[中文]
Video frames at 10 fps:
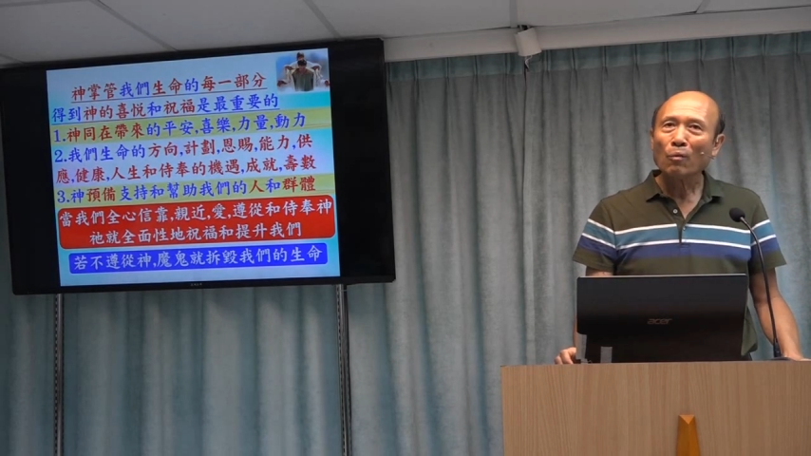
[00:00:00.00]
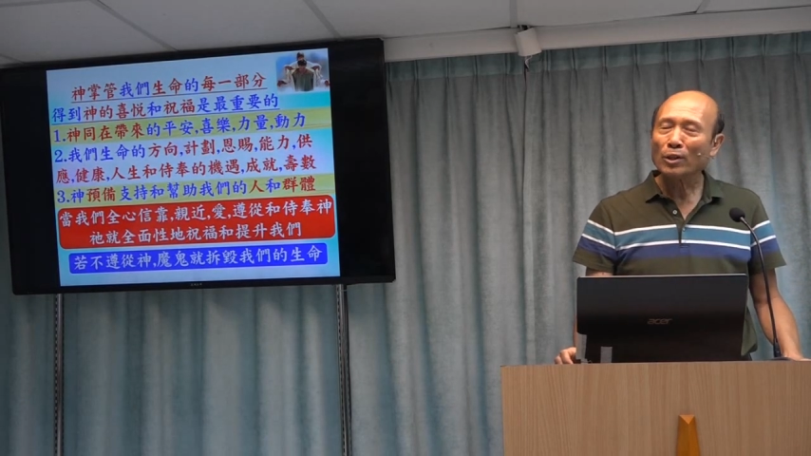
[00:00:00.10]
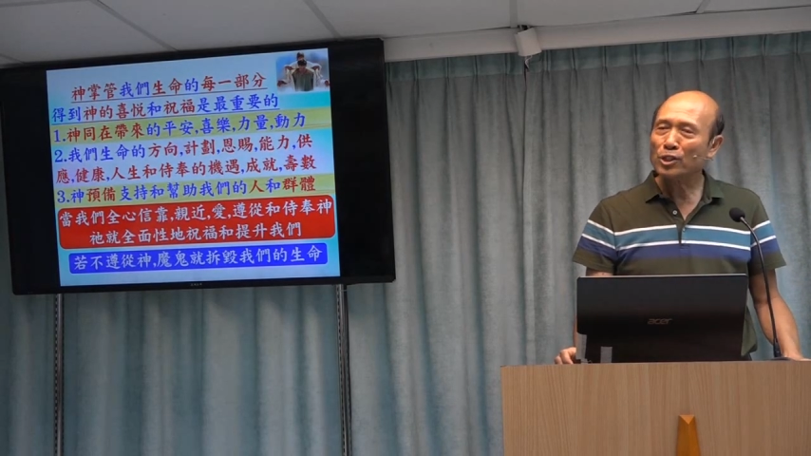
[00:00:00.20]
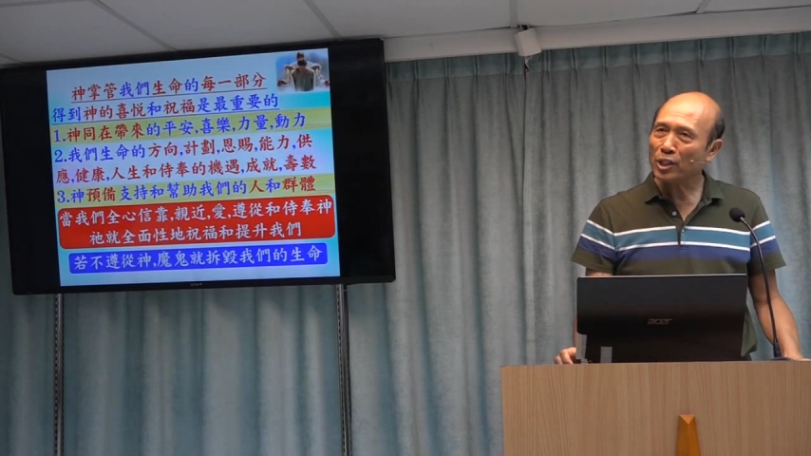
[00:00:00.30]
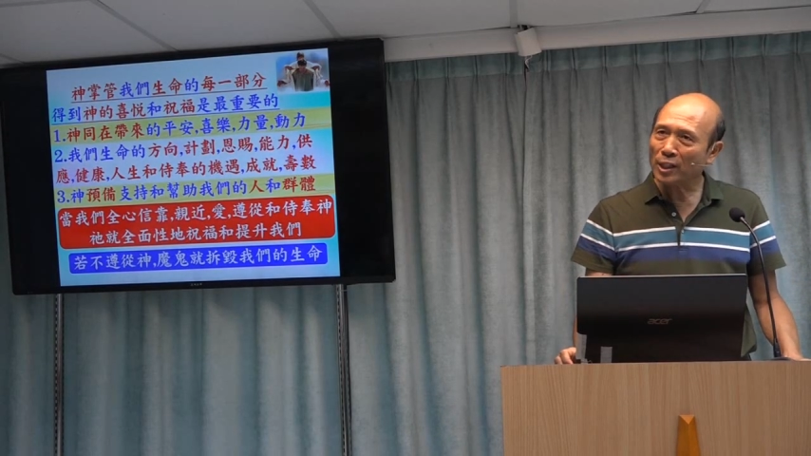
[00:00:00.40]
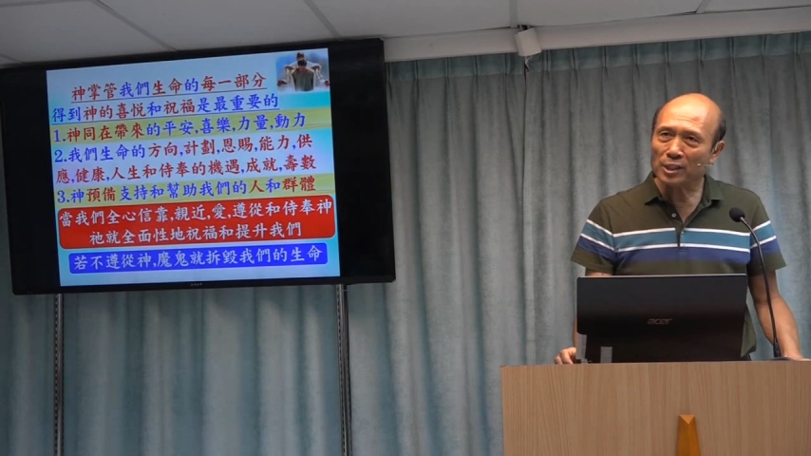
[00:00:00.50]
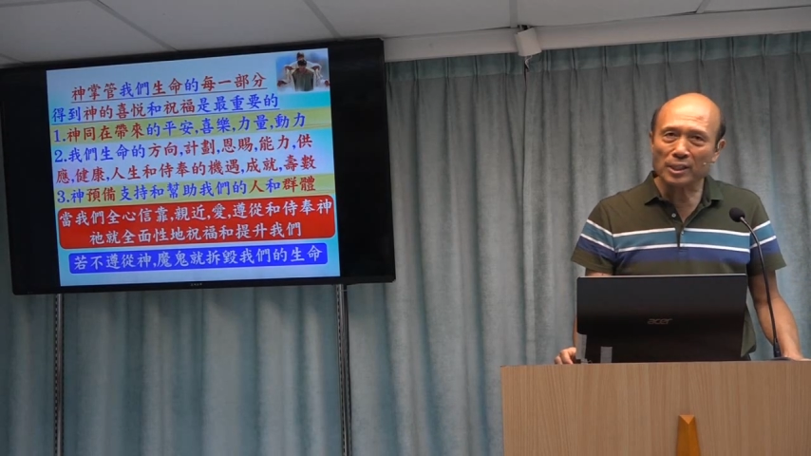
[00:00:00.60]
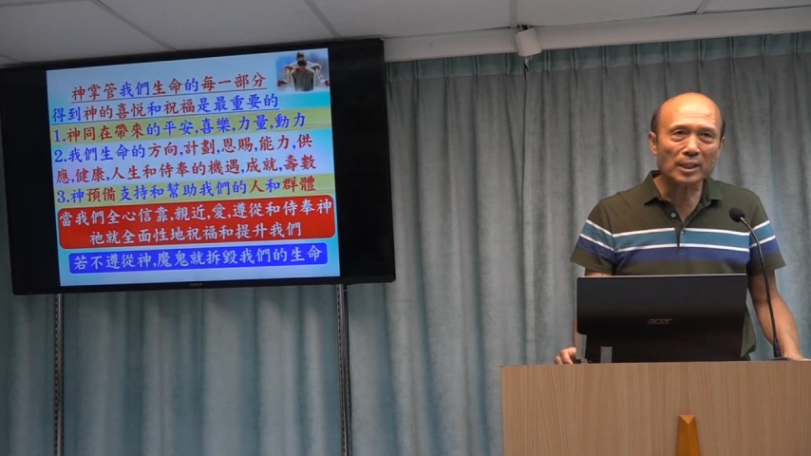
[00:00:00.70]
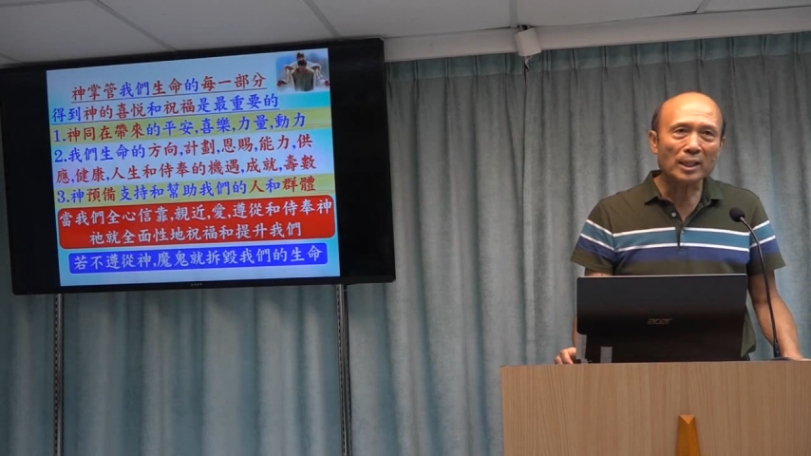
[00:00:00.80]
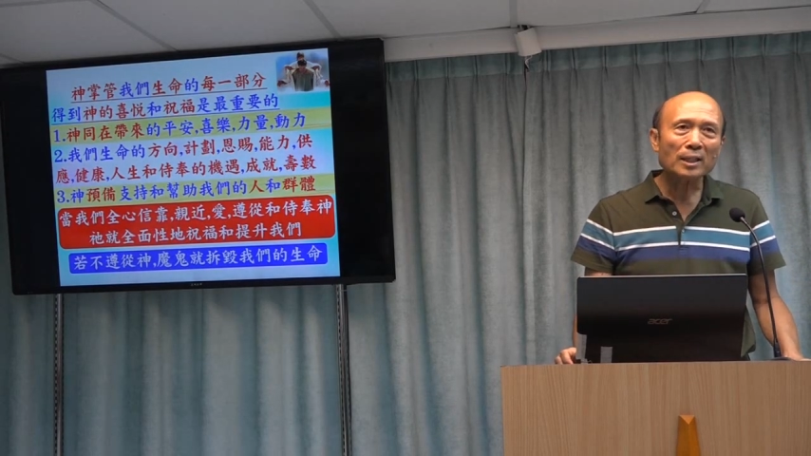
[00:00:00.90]
我珍
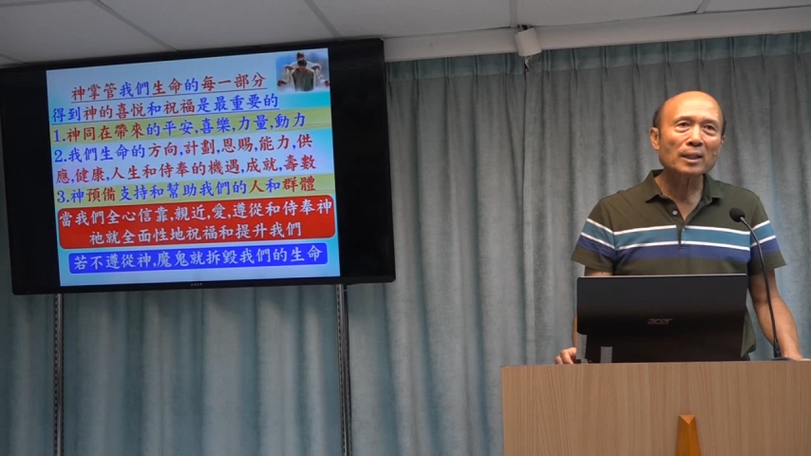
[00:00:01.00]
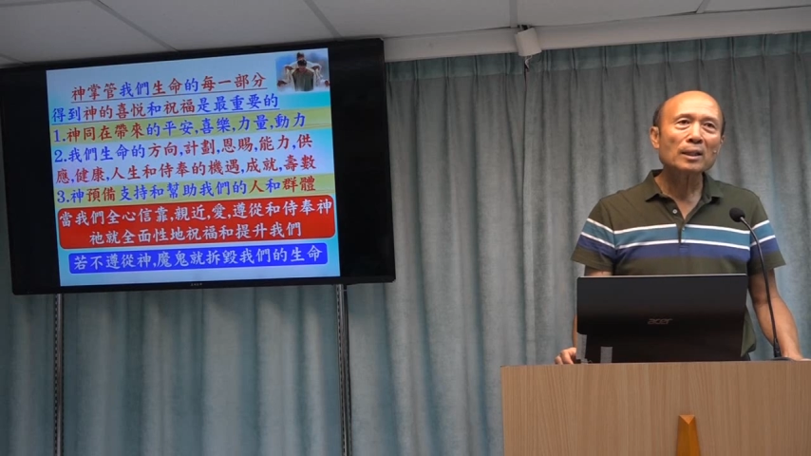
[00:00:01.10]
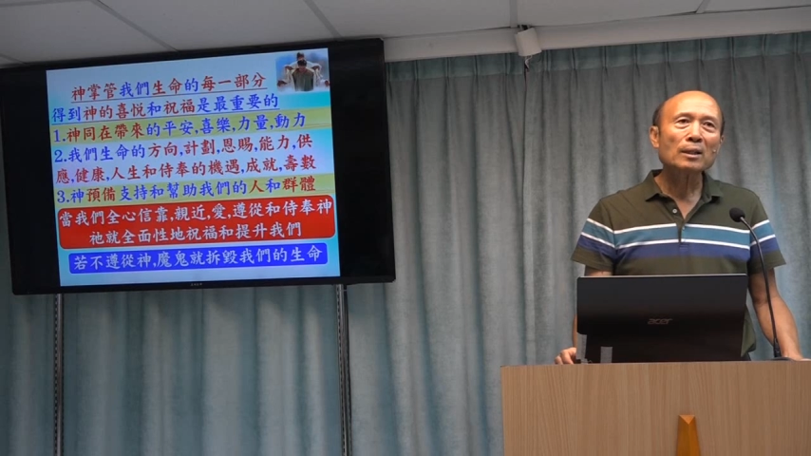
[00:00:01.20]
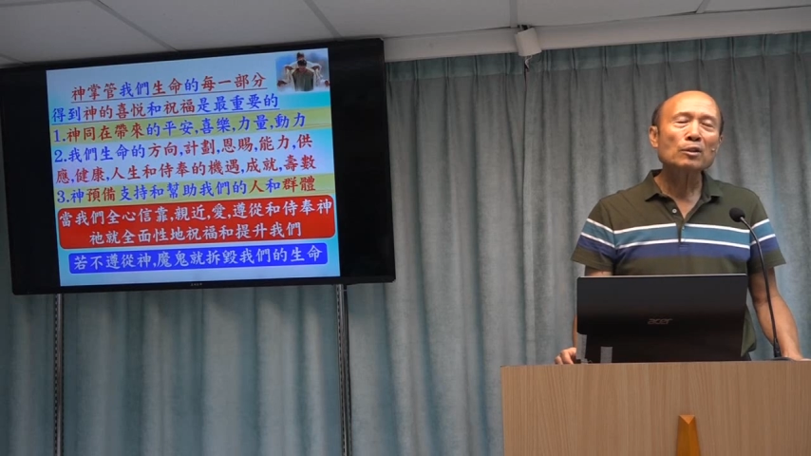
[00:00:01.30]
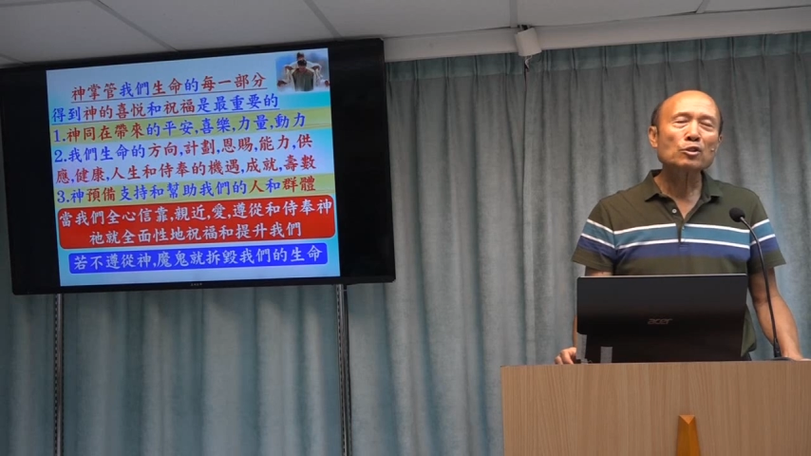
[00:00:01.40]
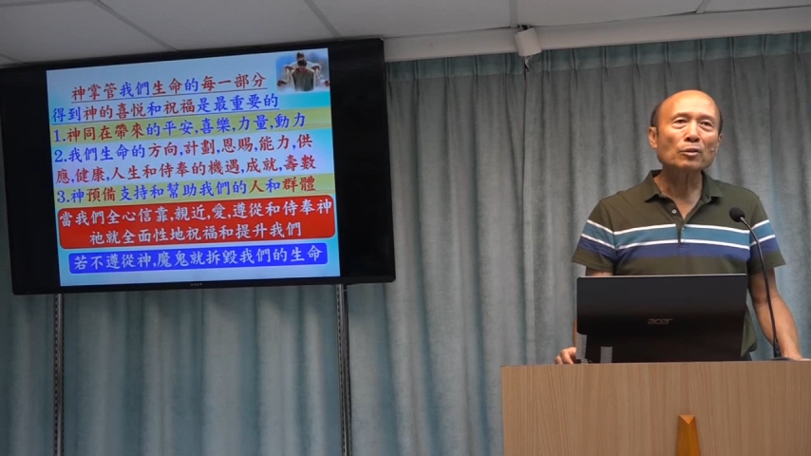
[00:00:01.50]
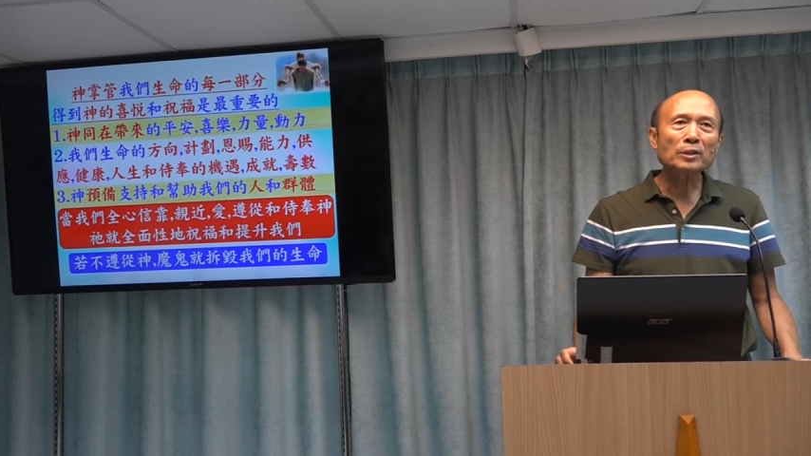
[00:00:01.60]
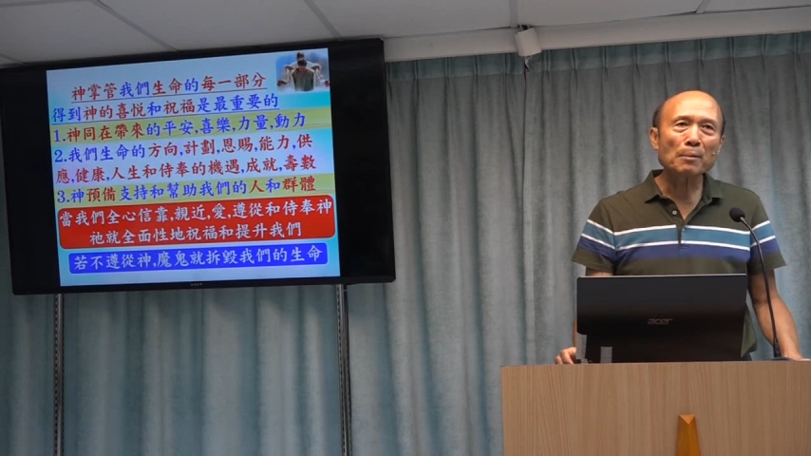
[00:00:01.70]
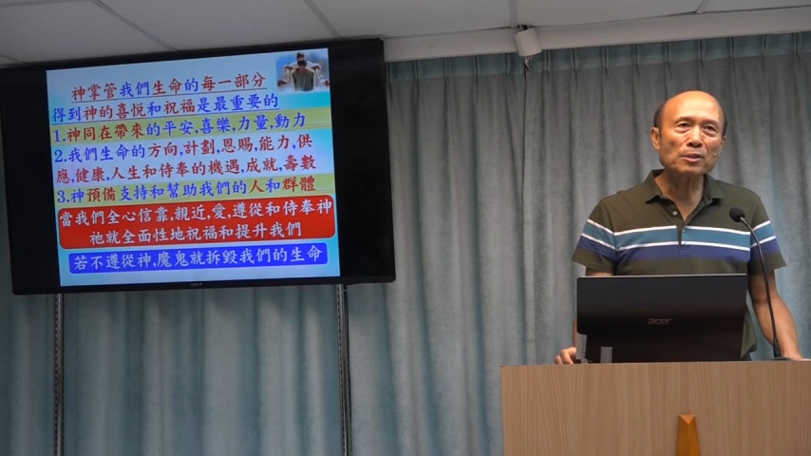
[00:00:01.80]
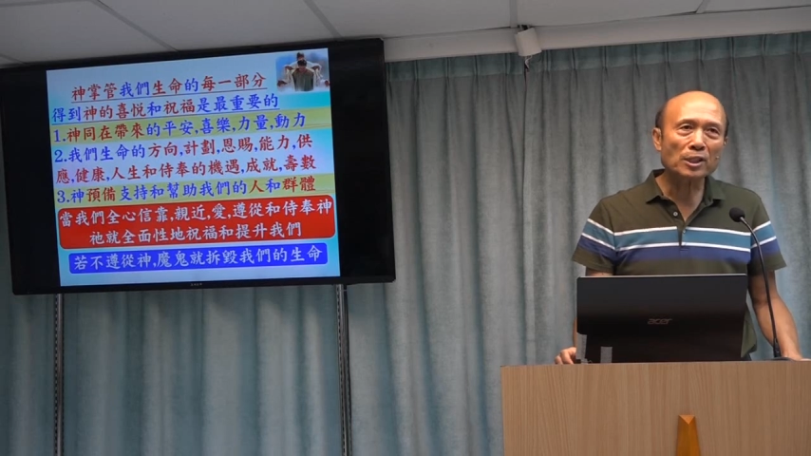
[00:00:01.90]
惜从他